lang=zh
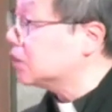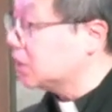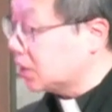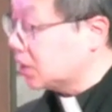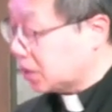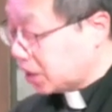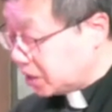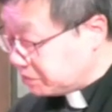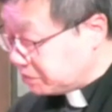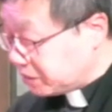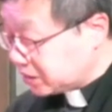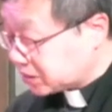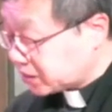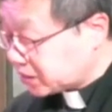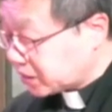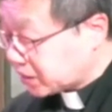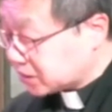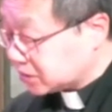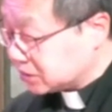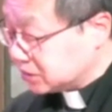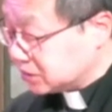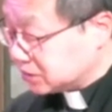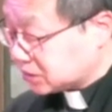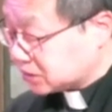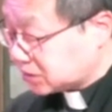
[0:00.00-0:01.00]
很明显，
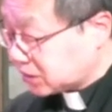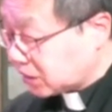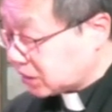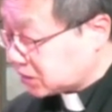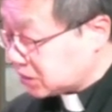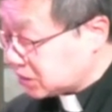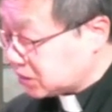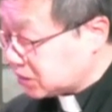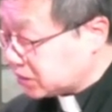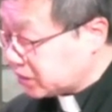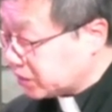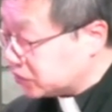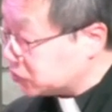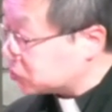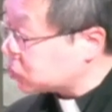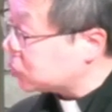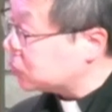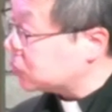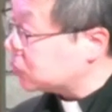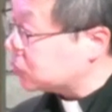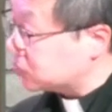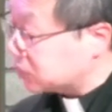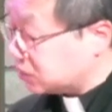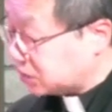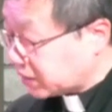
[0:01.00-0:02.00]
上帝的眼中，
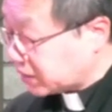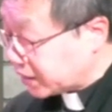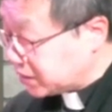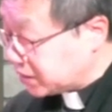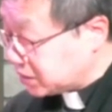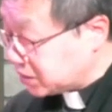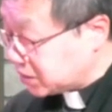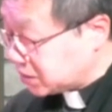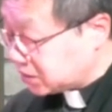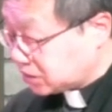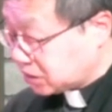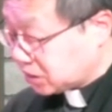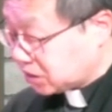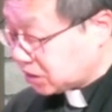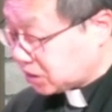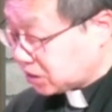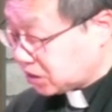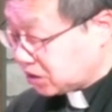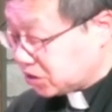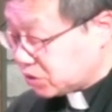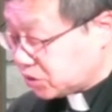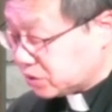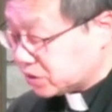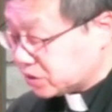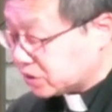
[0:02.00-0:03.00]
男人和
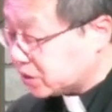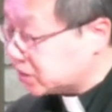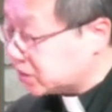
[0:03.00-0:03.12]
女人